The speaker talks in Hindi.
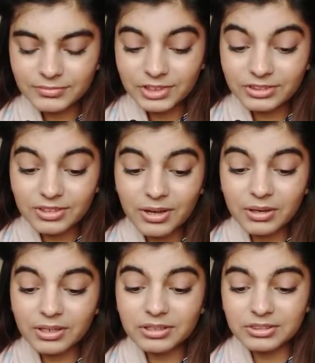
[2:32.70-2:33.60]
कितना
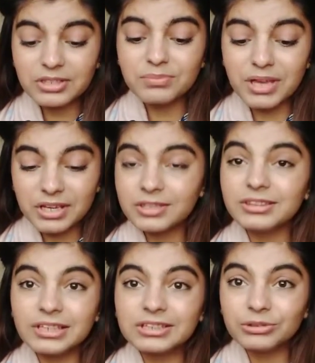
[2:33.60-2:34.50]
कितनी मेहनत
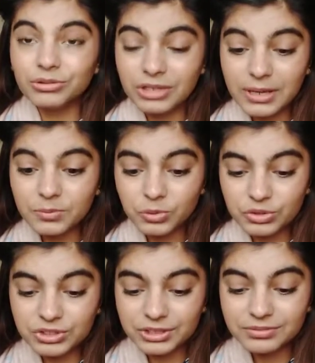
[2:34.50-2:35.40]
लगती होगी आप
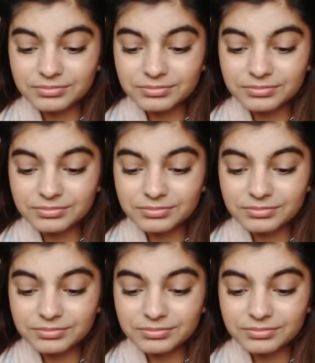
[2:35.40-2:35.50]
सोचें